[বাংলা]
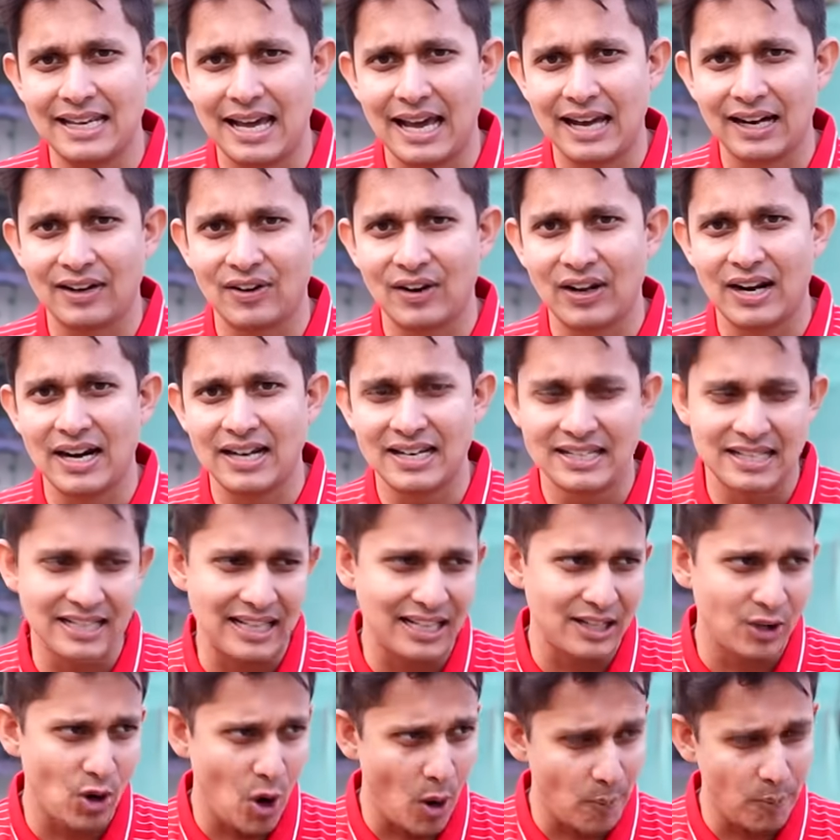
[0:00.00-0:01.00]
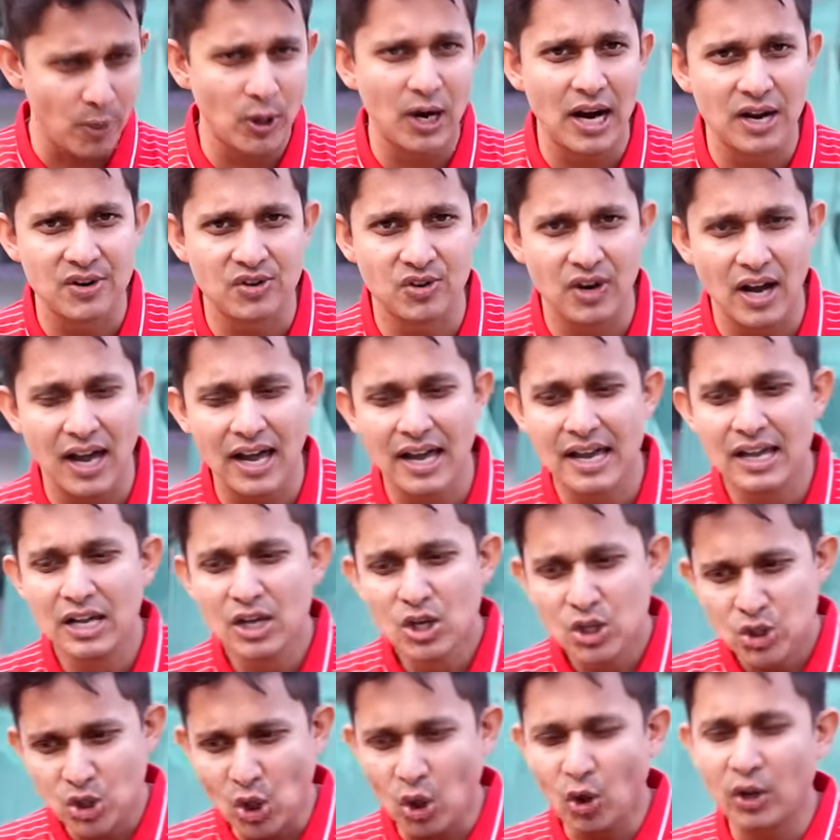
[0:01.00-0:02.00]
ইন্ডিয়ার ক্রিকেটে যে তাদের অপোনেন্টরা
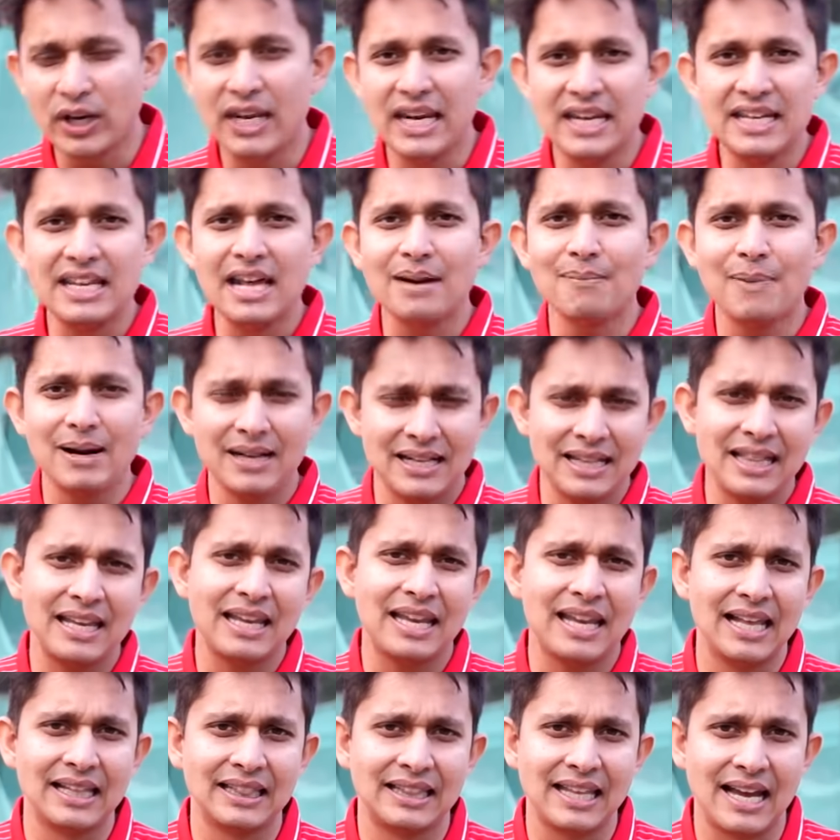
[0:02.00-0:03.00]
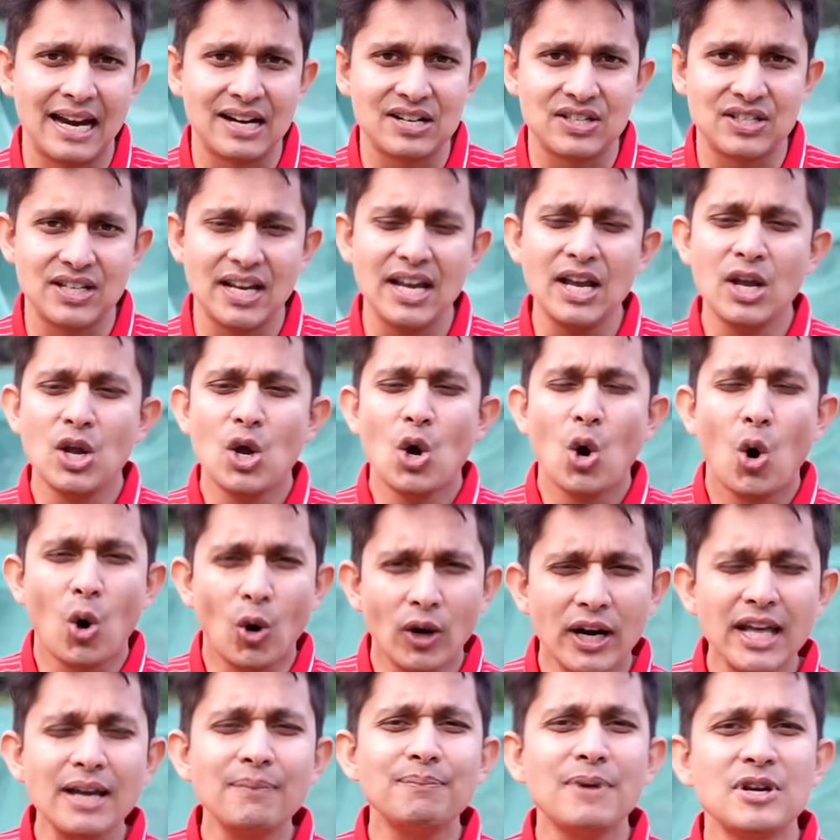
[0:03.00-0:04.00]
যখন ইন্ডিয়ার মাটিতে খেলতে আসছে
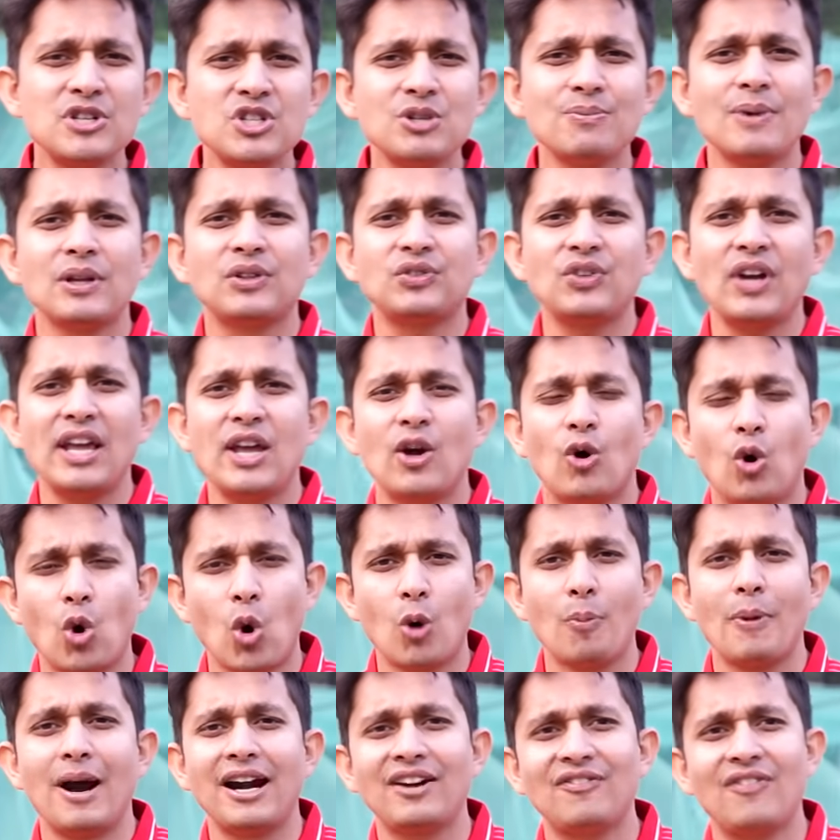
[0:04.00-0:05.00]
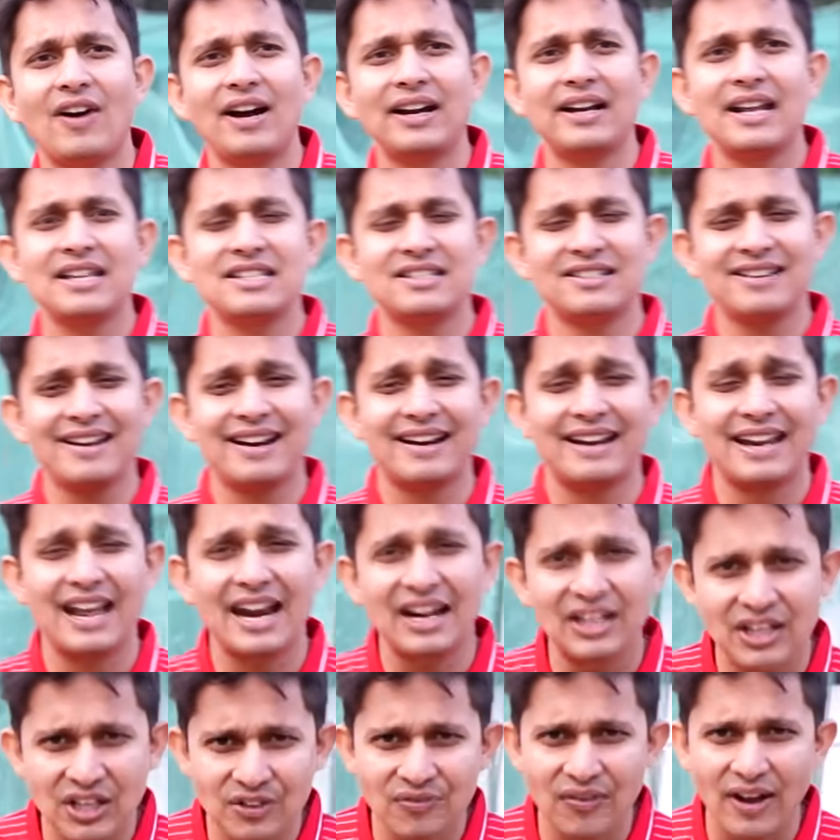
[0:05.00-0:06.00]
অনেক বেশি মাত্রায় এই হোম অ্যাডভান্টেজটা
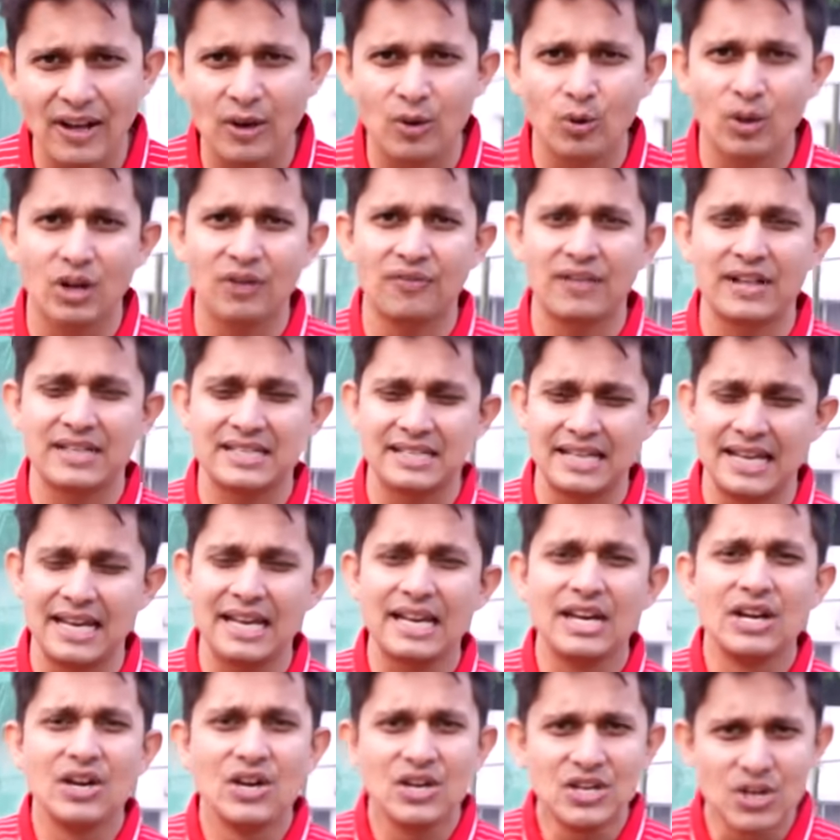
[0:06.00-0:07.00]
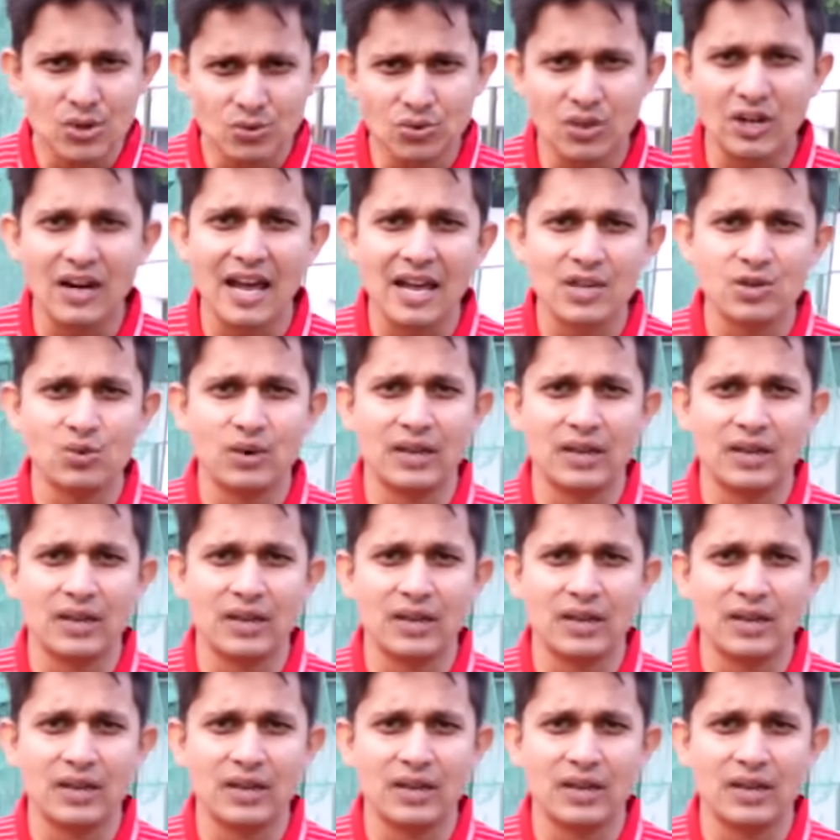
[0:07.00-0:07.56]
রেকটিফাই করে ফেলছে নিউট্রালাইজ